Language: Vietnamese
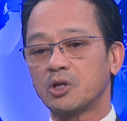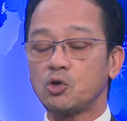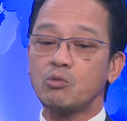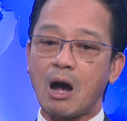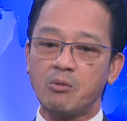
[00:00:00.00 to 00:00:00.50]

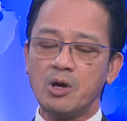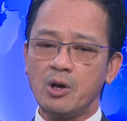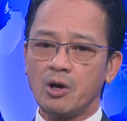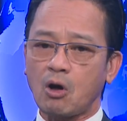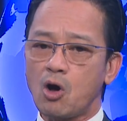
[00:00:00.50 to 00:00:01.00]
Trung Cộng
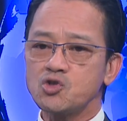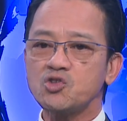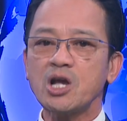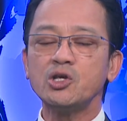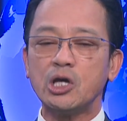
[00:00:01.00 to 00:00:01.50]
có
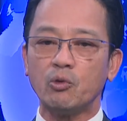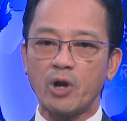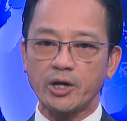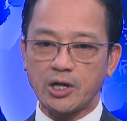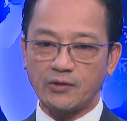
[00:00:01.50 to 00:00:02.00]
rất nhiều
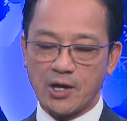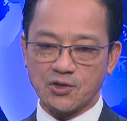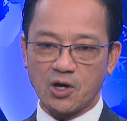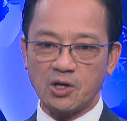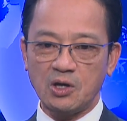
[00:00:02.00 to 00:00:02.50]
nơi trên thế
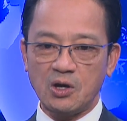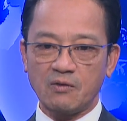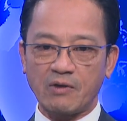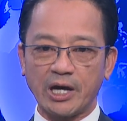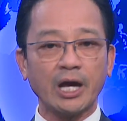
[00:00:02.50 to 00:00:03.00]
giới
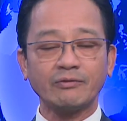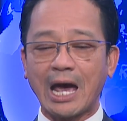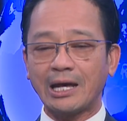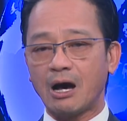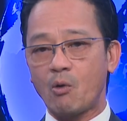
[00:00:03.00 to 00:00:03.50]
và hiện
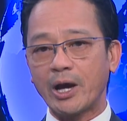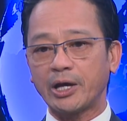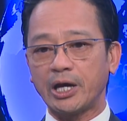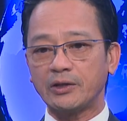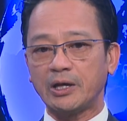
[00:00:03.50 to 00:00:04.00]
tại ở Hoa
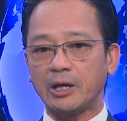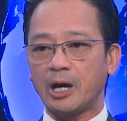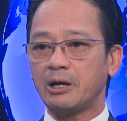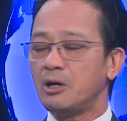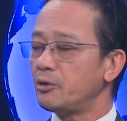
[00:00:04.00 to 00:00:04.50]
Kỳ thì
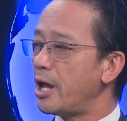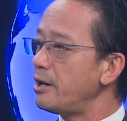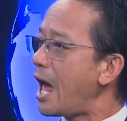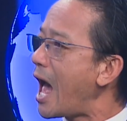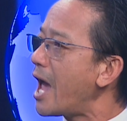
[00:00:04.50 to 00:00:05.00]

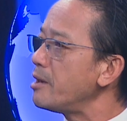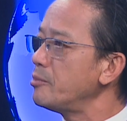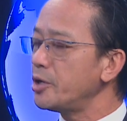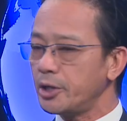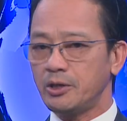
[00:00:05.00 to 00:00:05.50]
đến
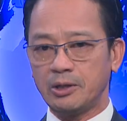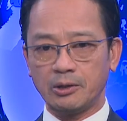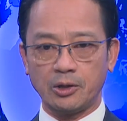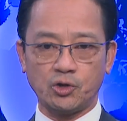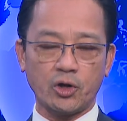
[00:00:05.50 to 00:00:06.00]
20
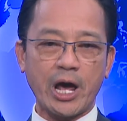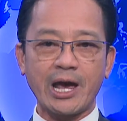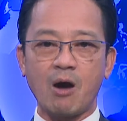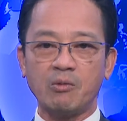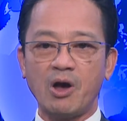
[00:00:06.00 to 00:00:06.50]
trường đại
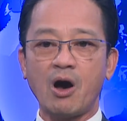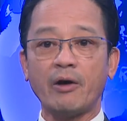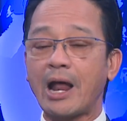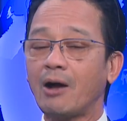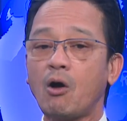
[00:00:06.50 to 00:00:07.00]
học
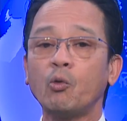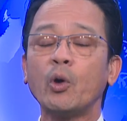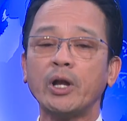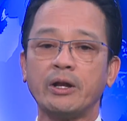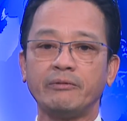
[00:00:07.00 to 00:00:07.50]
họ đã có
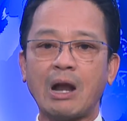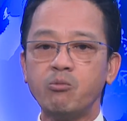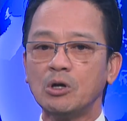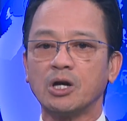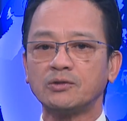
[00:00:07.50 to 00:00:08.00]
quyết định
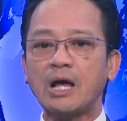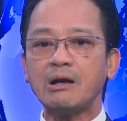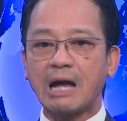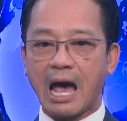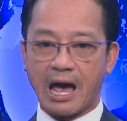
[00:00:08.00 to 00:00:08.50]
đóng cửa tất
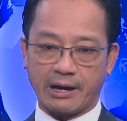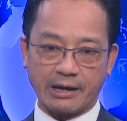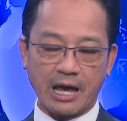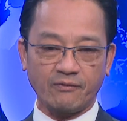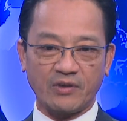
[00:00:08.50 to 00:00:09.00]
cả
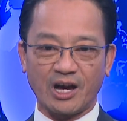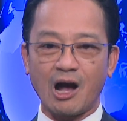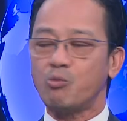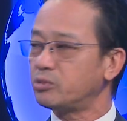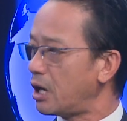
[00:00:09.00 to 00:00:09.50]
các viện
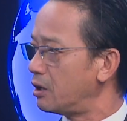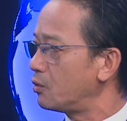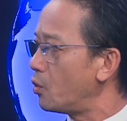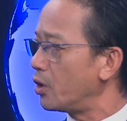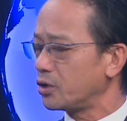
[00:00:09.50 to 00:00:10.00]
khổng tử
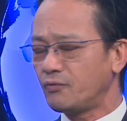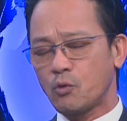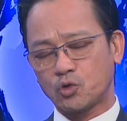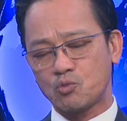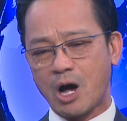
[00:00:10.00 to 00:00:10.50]
của chính phủ
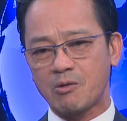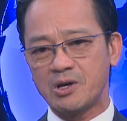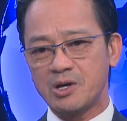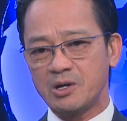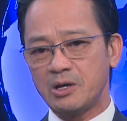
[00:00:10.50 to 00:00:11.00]
Trung Cộng.
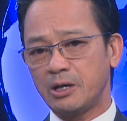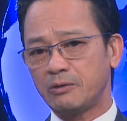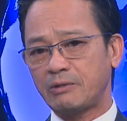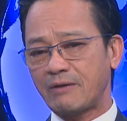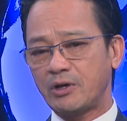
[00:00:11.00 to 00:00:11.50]
Thì
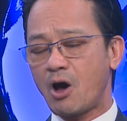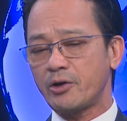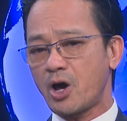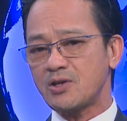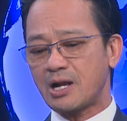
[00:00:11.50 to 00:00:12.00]
tại vì họ
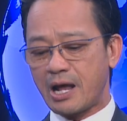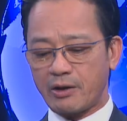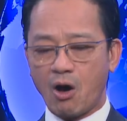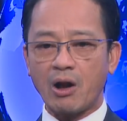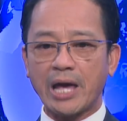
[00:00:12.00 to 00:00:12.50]
nói rằng là
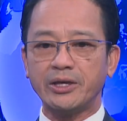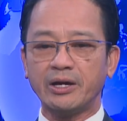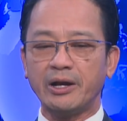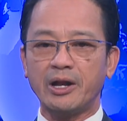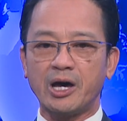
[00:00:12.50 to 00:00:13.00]
đó là những
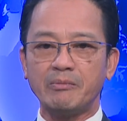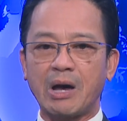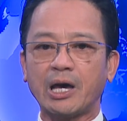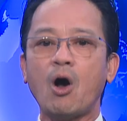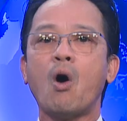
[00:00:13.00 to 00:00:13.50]
cái nơi mà
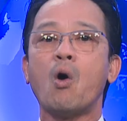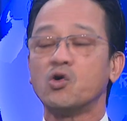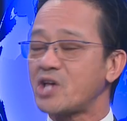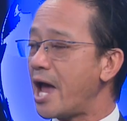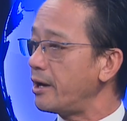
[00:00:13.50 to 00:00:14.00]
cái ổ
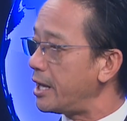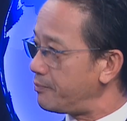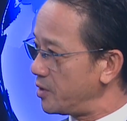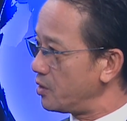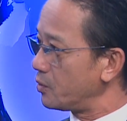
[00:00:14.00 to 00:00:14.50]
gián điệp
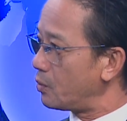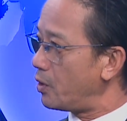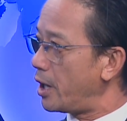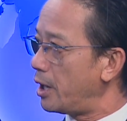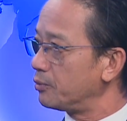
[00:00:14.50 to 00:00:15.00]

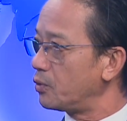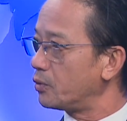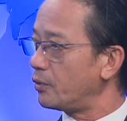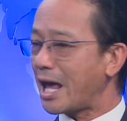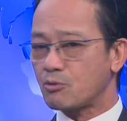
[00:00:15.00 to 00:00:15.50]
của của
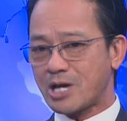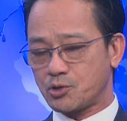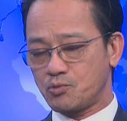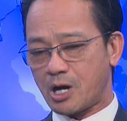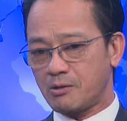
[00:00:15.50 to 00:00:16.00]
của Đảng Cộng sản
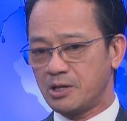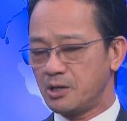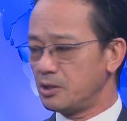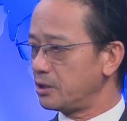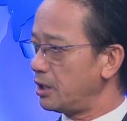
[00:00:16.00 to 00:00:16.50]
Trung Cộng
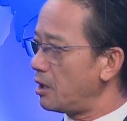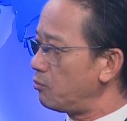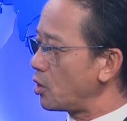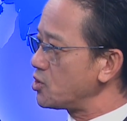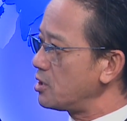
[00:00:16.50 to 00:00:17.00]
thì uh,
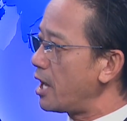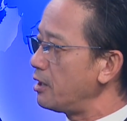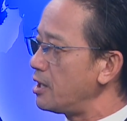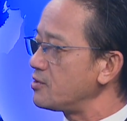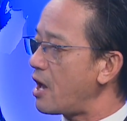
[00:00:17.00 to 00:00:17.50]
luật sư Lân
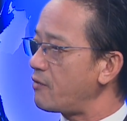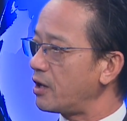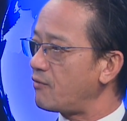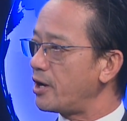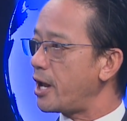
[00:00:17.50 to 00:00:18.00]
nghĩ sao về
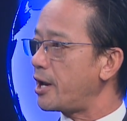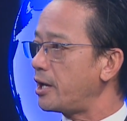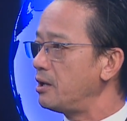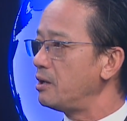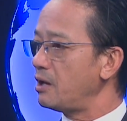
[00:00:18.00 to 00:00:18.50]
cái vấn đề này
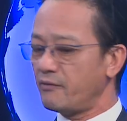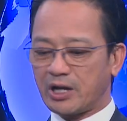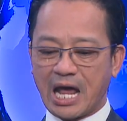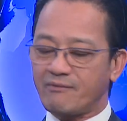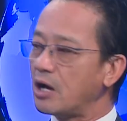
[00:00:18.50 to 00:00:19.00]
ở
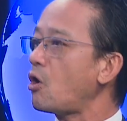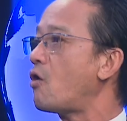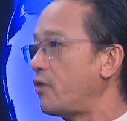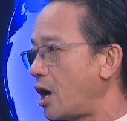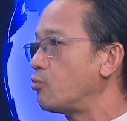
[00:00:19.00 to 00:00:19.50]
Việt Nam vẫn
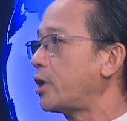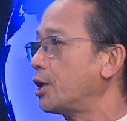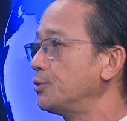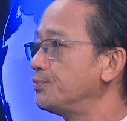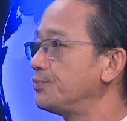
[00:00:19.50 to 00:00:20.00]
còn viện khổng tử